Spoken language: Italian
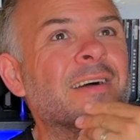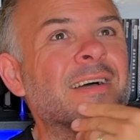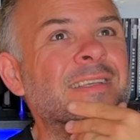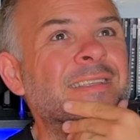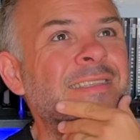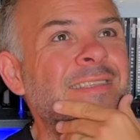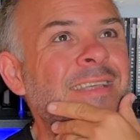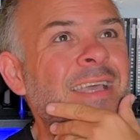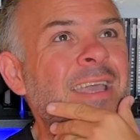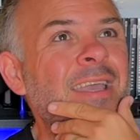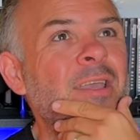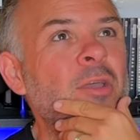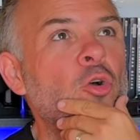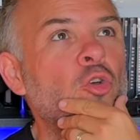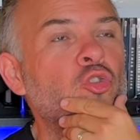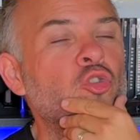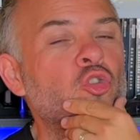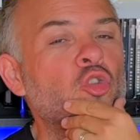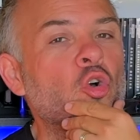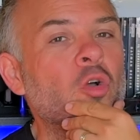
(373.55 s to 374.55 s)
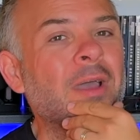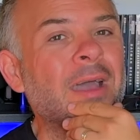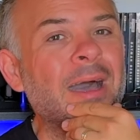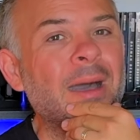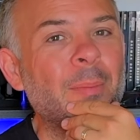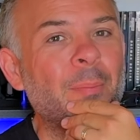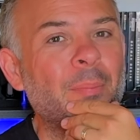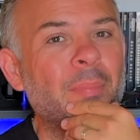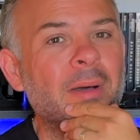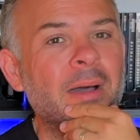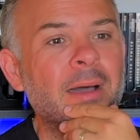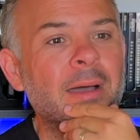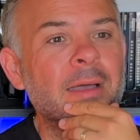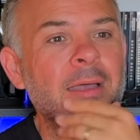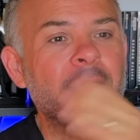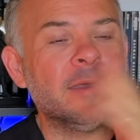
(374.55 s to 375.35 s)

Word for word: a 6-8K,